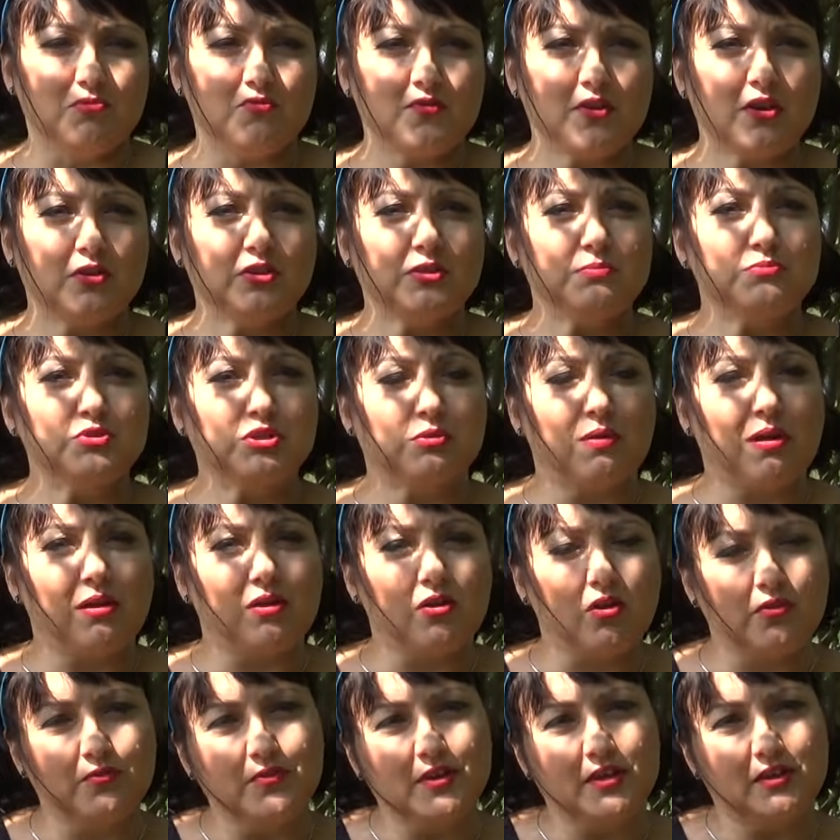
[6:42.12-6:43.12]
Mówię o tym, że
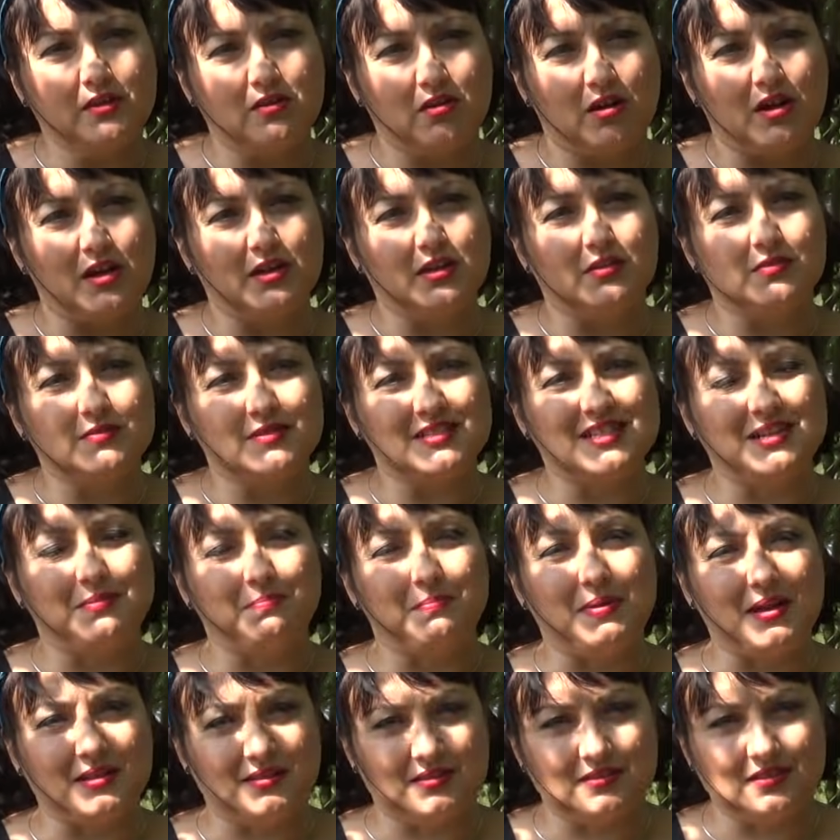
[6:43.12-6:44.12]
łagodna i
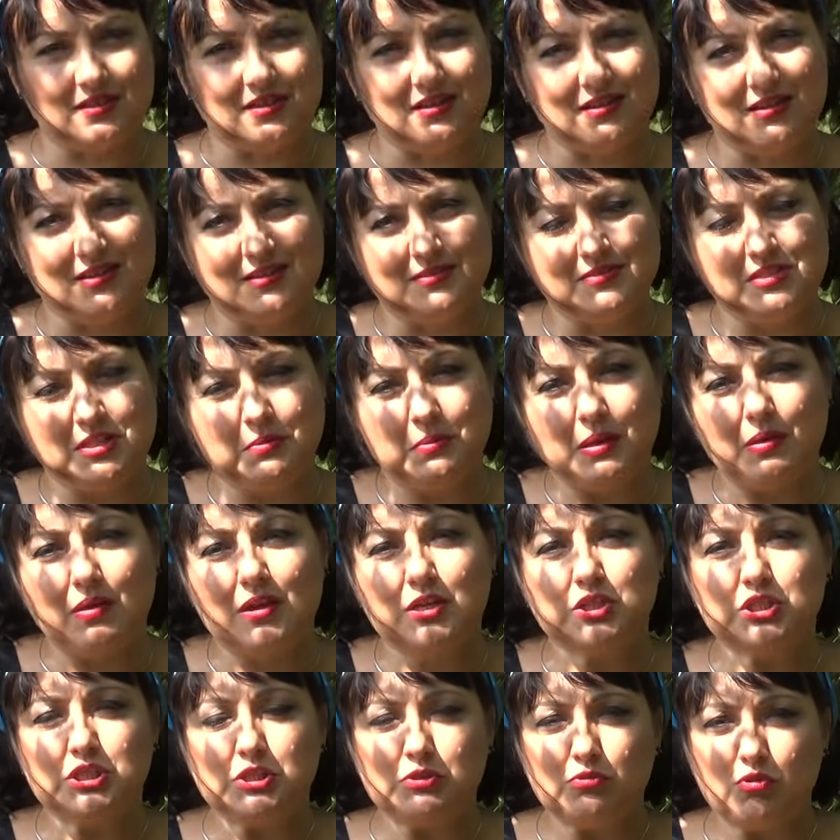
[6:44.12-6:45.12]
kochająca matka nie
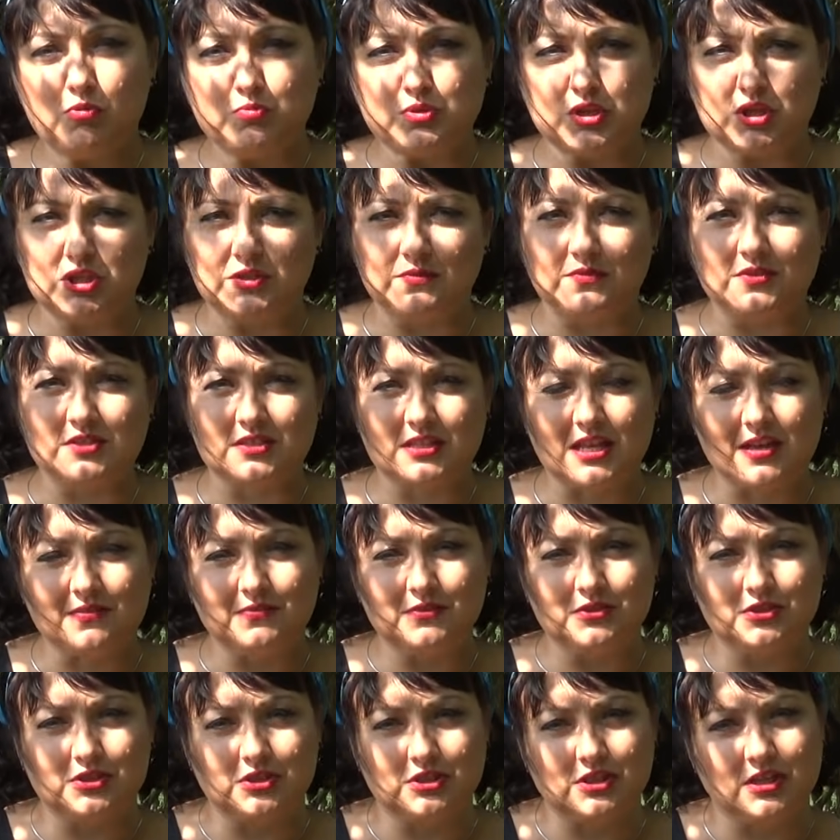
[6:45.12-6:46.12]
miała siły
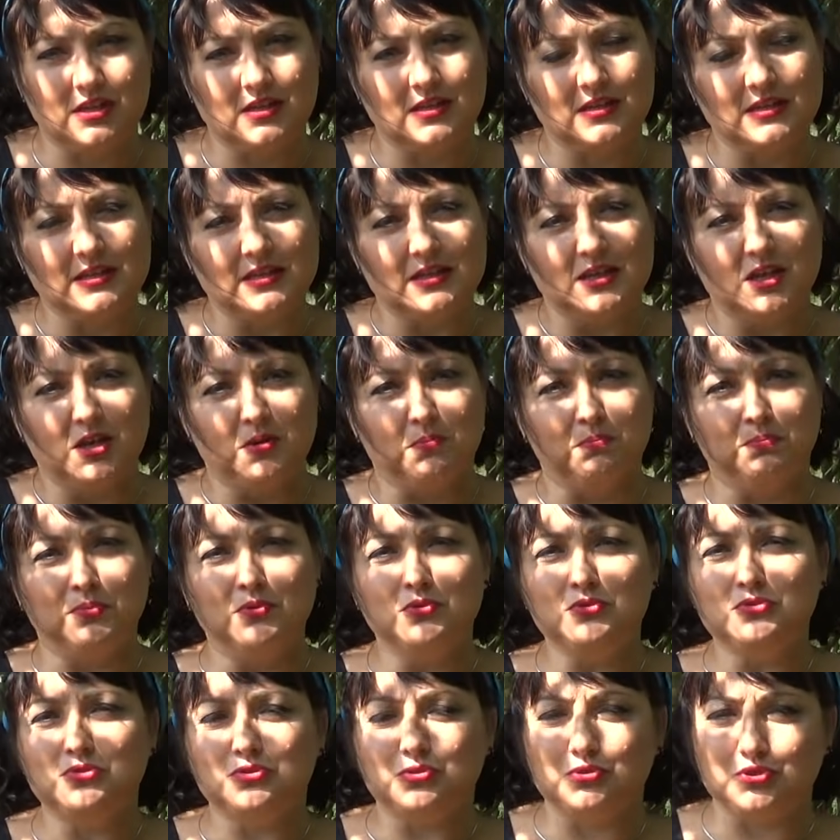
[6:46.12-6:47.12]
przeciwstawić się
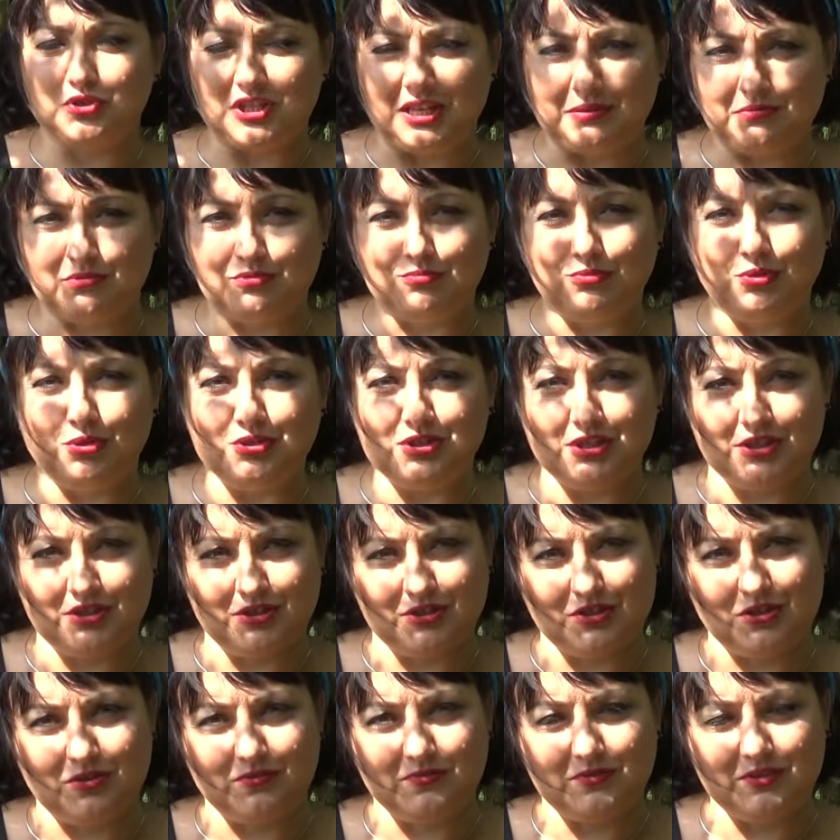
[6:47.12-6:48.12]
buńczucznemu
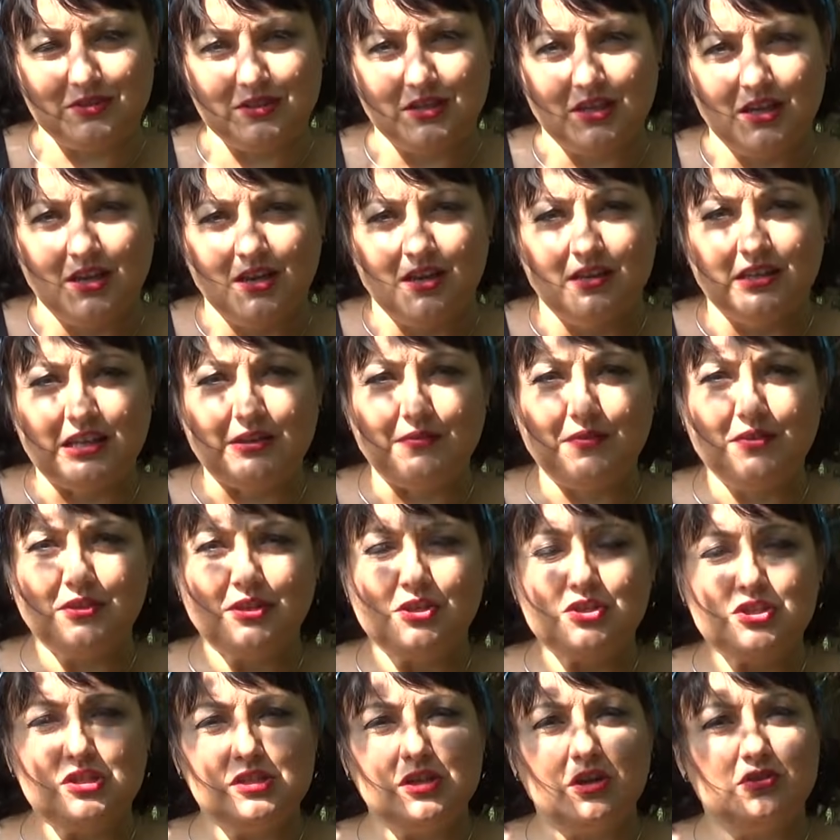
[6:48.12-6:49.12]
młodzieńcowi.
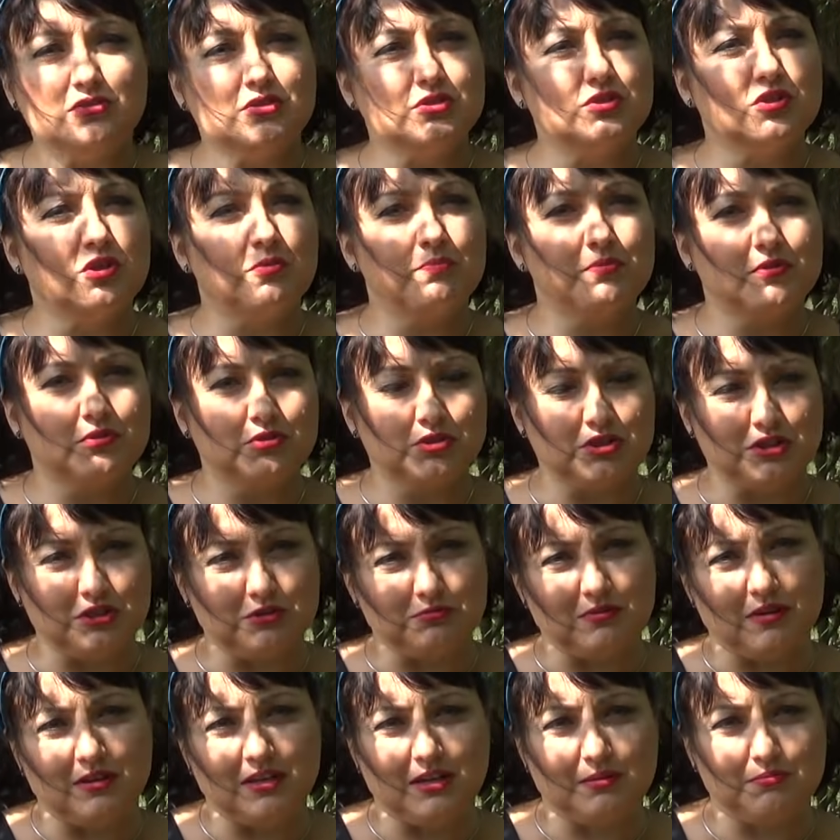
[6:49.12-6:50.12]
Nawet jeżeli o coś go
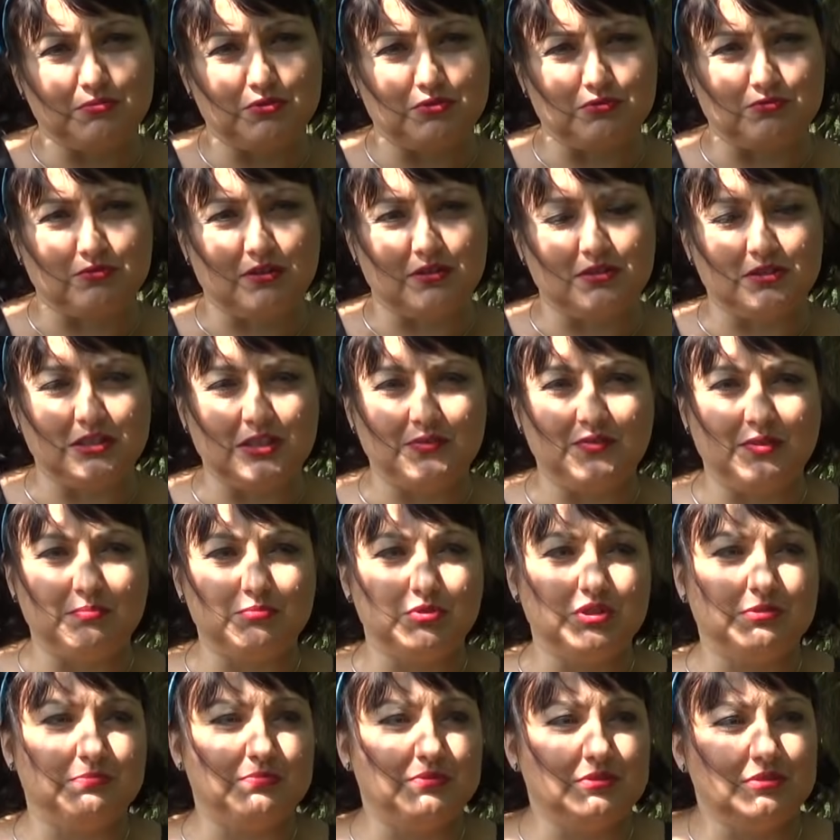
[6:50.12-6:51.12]
prosiła, na przykład, nie
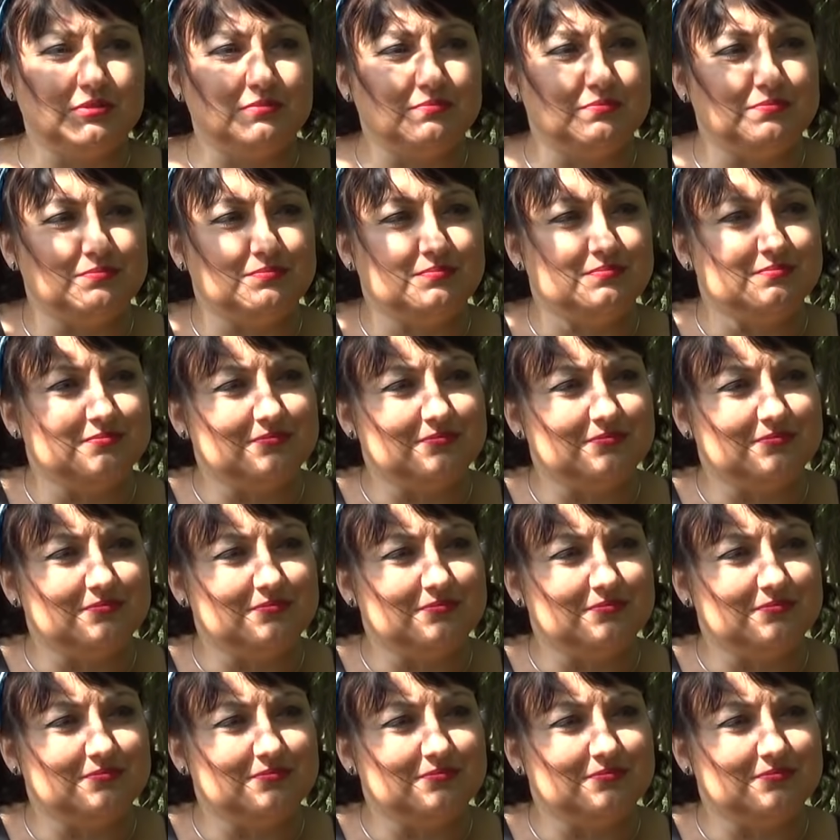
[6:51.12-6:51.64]
wiem, żeby